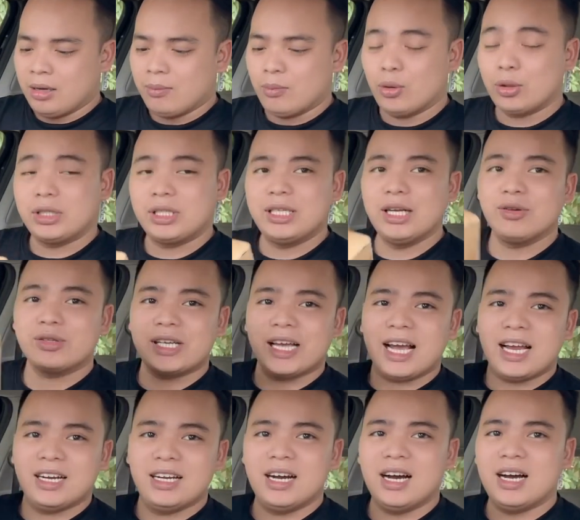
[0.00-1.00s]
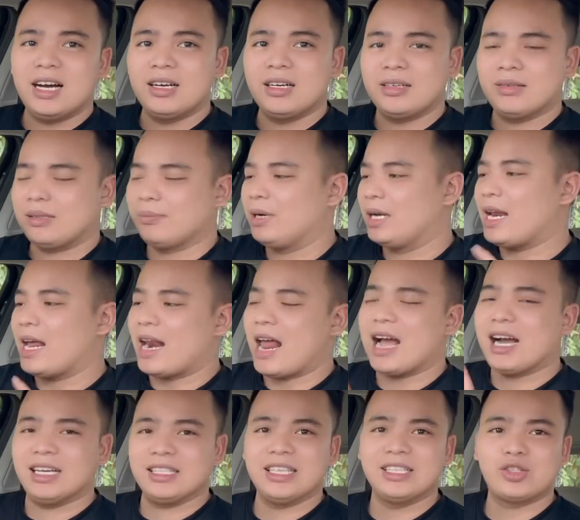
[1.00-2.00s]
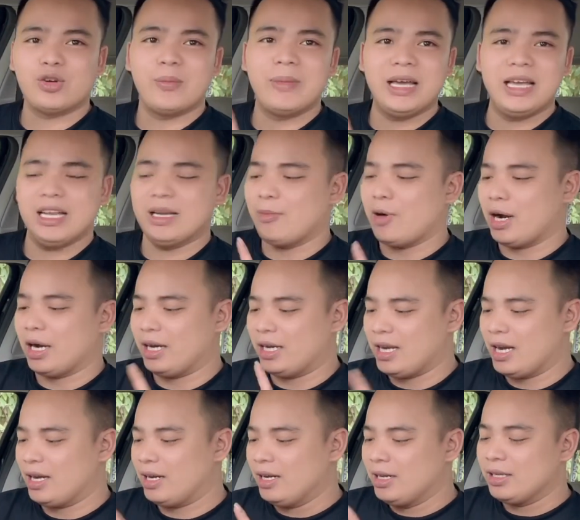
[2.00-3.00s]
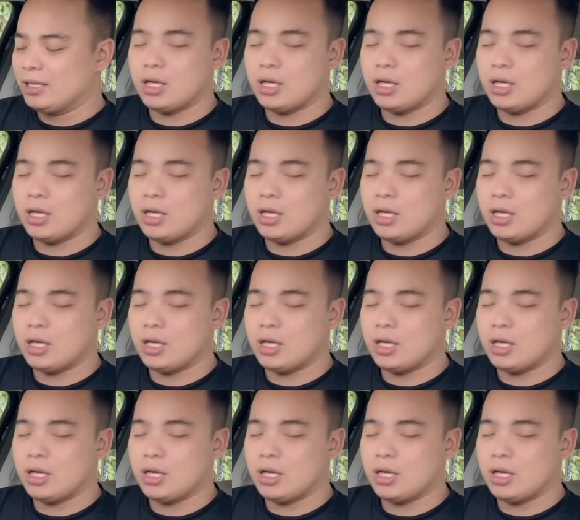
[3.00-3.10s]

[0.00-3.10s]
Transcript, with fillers: một siêu xe nữa mới đặt hàng ở trên Shopee nhé mọi người nhá.